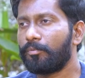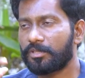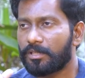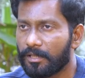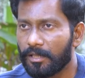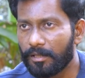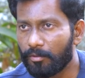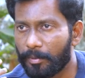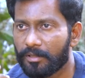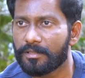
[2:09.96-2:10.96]
ఫస్ట్ డే
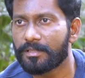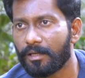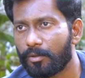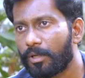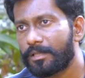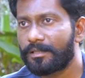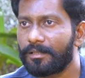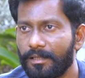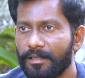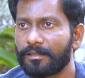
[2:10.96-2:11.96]
ఒక పెద్ద స్టార్ ఒక
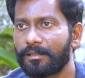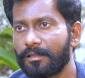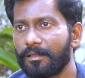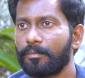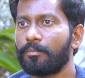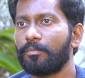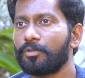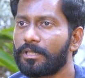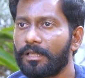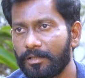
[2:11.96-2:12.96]
అసిస్టెంట్ డైరెక్టర్ని
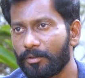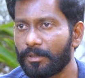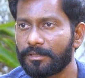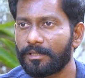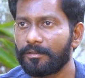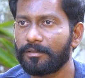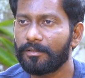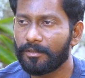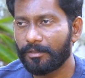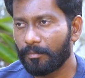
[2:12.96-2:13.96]
బుచ్చే అని ఎందుకు పిలుస్తాడు
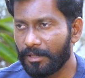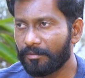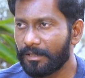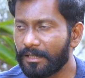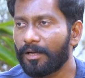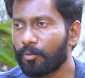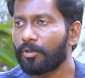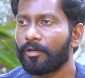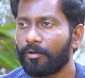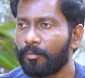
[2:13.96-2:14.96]
మనం అంటే
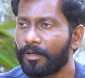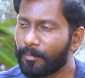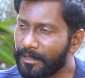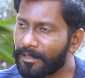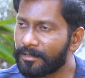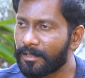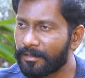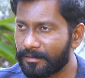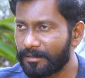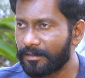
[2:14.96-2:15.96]
అనుకుంటున్నాము అని మళ్ళీ నడిచి
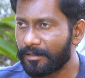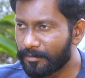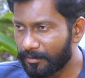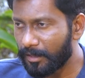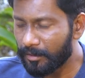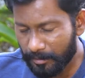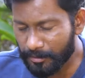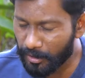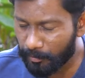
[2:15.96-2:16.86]
వెళ్తున్నా నడిచి